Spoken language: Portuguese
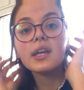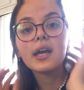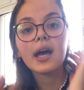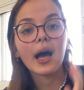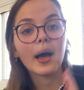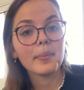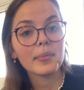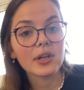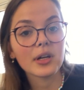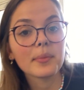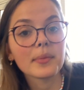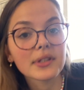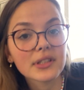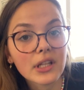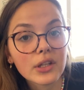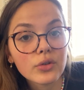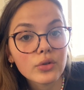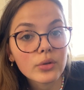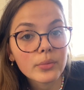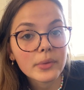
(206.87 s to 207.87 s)
A minha irmã
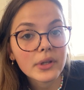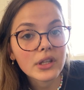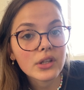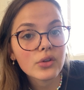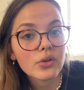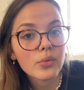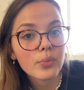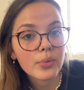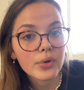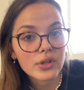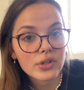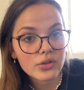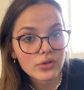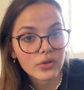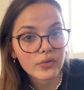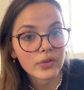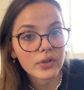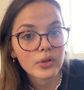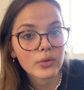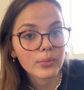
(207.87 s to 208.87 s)
tá dormindo, por isso eu
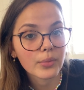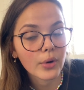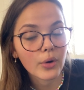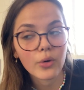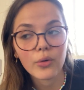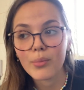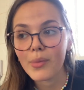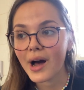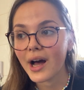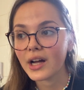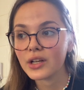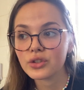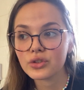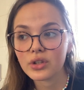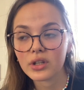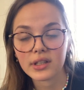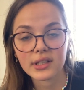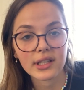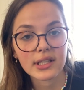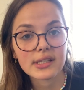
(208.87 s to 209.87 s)
tô falando um pouco
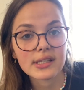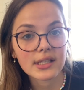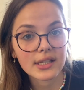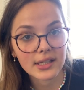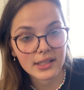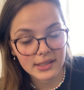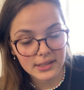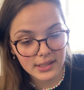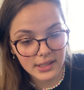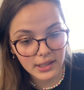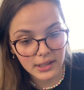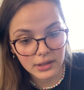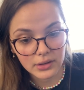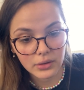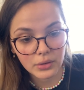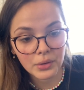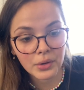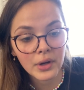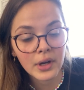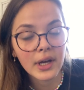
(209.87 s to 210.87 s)
baixo, ela tá
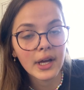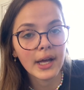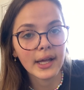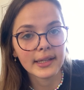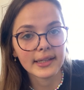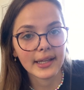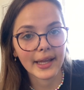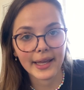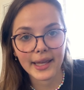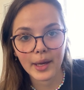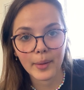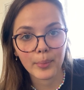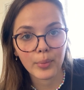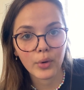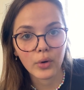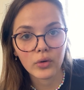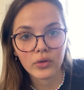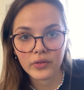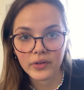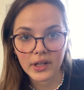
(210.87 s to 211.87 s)
descansando. Daqui a
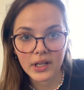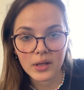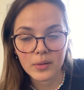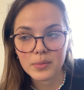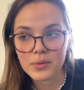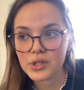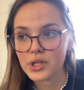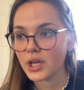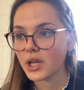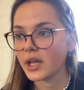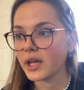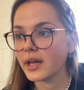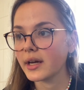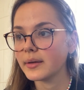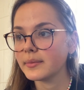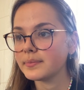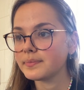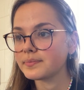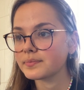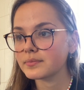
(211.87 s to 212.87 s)
pouco o Felipe
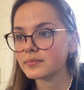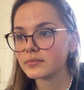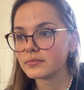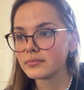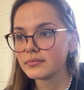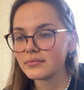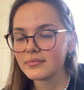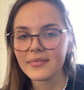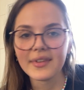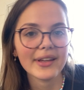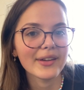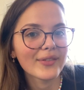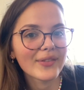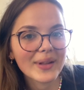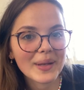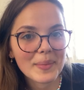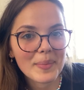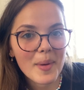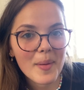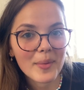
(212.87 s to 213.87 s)
chega.
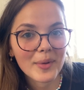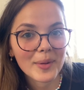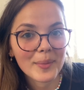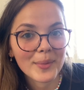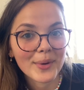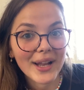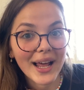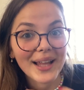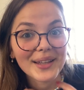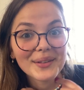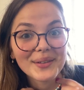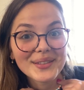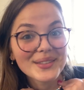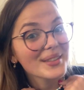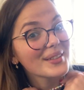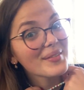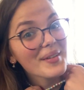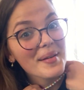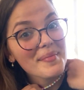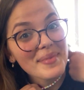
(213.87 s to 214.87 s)
Felipe é meu namorado, eu acho
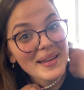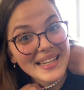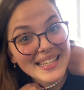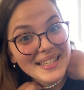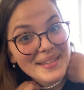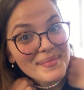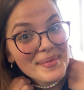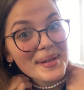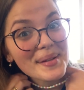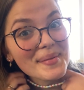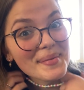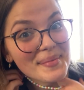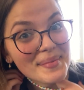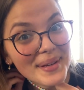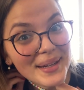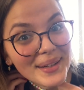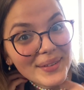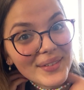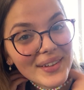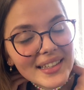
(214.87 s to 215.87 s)
que ele vai aparecer pela
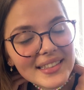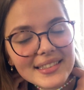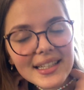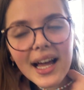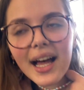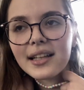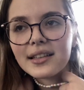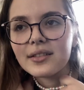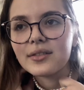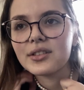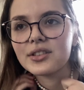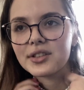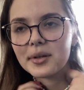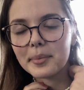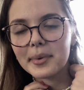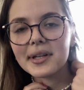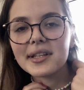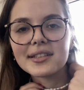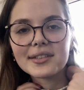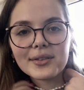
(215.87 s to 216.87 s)
primeira vez. Ah, não, ele já
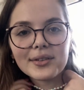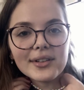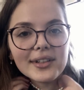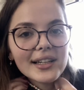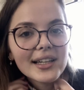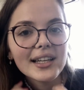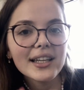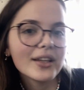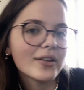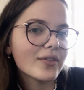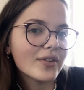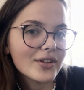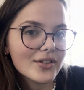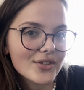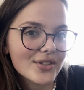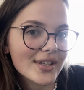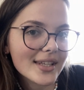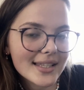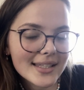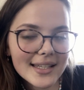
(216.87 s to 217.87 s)
apareceu. Em
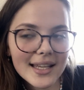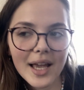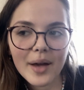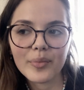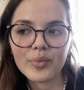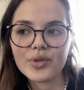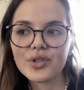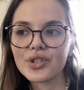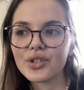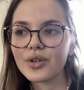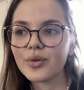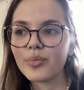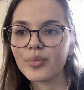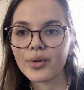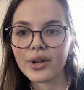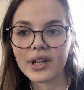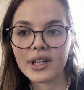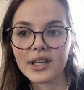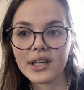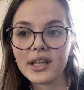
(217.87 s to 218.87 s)
vídeos assim, rapidinho
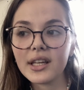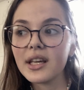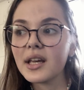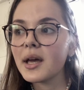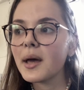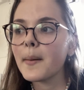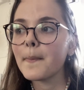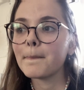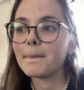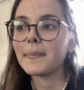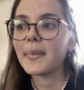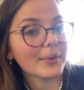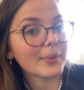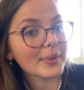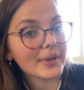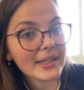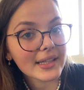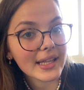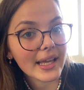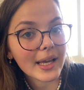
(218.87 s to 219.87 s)
por aqui. Mas
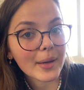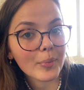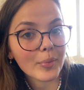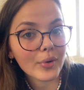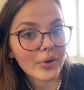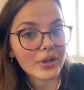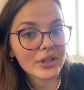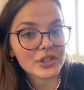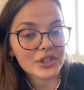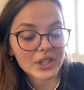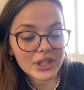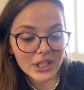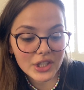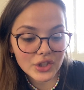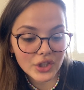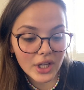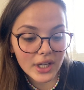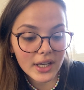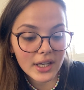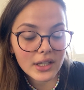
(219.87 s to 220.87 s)
daqui a pouco ele já tá
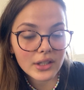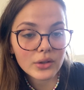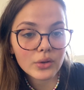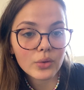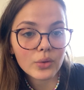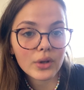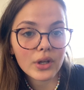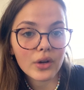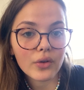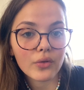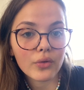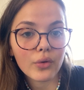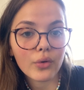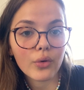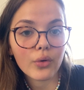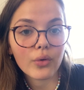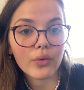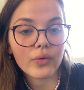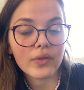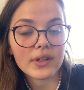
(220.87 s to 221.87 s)
chegando. Eu
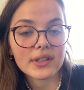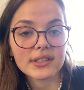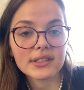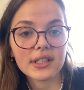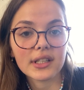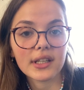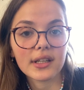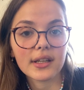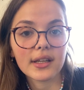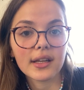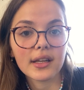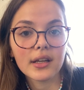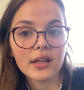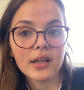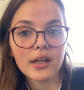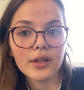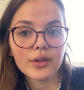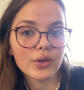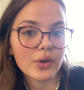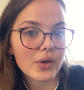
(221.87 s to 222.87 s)
vou fazer
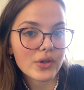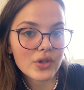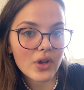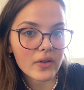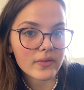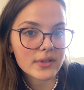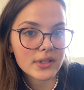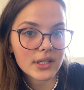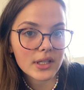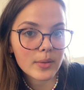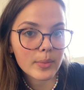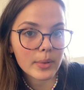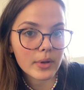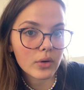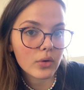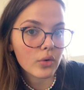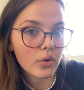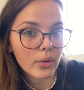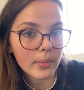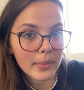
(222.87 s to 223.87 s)
dois ovos aqui pra
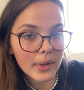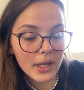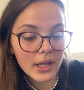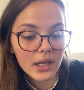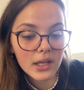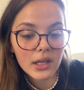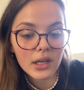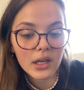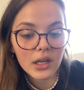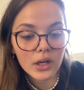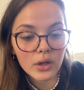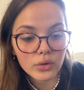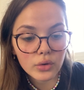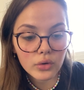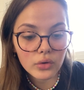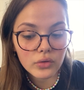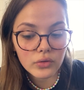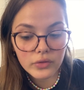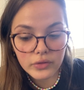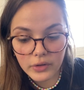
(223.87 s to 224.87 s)
eu comer. Eu tô
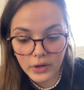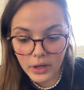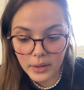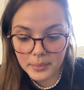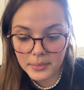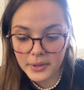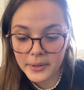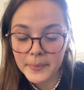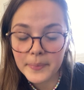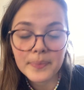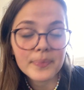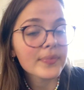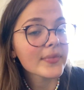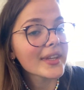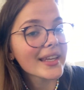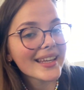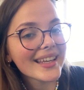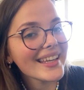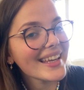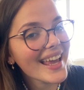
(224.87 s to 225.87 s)
com fome.
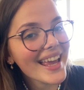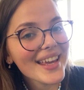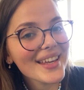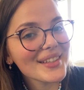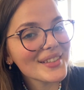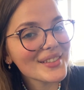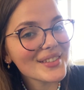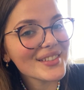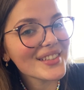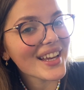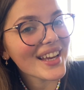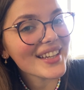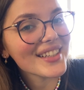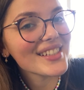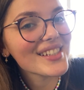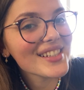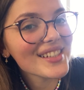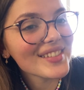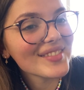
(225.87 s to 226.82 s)
E é isso, gente.